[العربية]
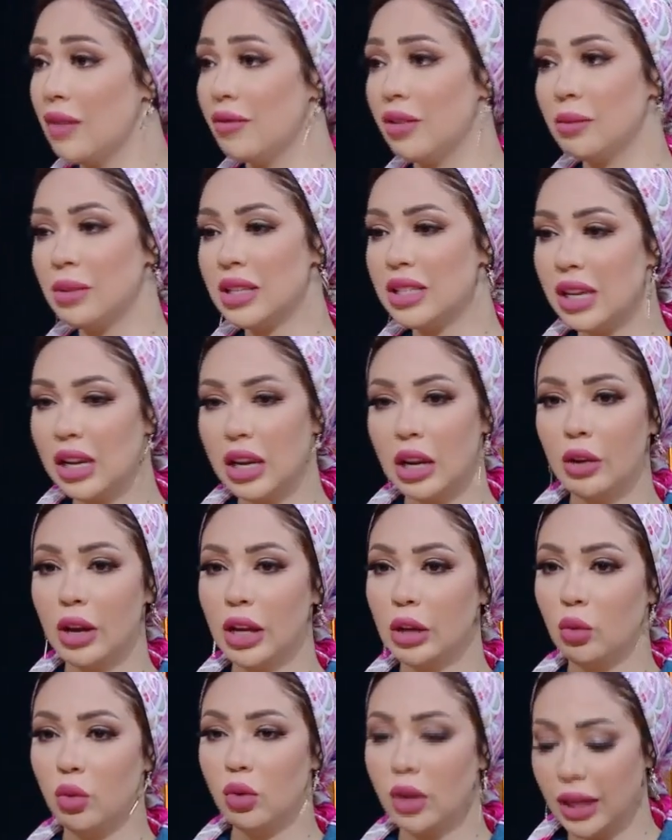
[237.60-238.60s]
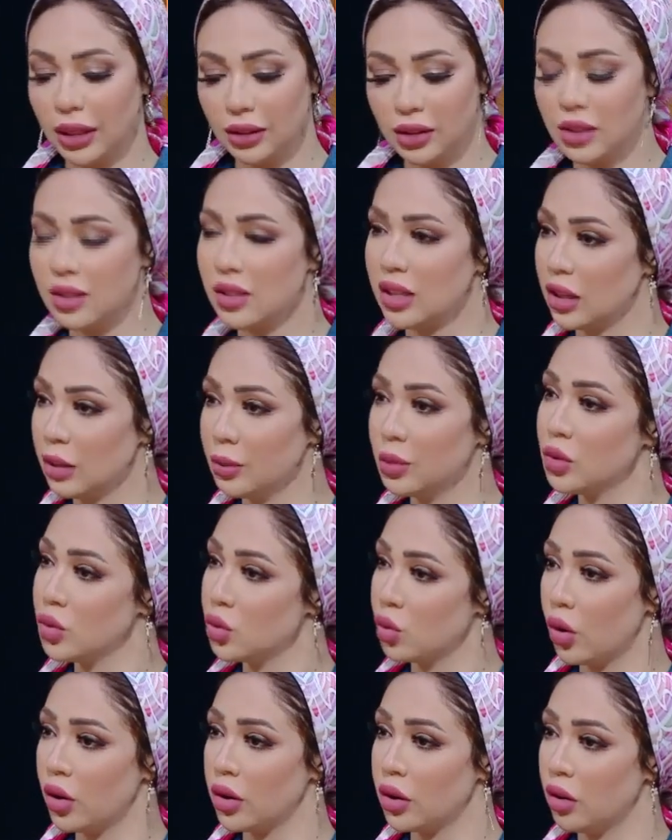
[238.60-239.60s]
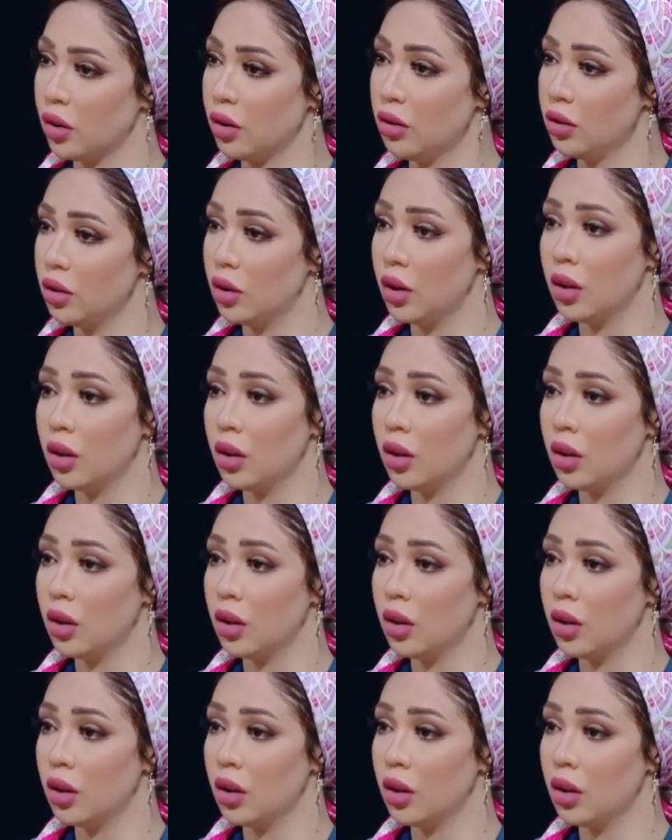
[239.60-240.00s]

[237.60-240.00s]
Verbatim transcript: فمثلا لو هنقول حته سينابون صغيره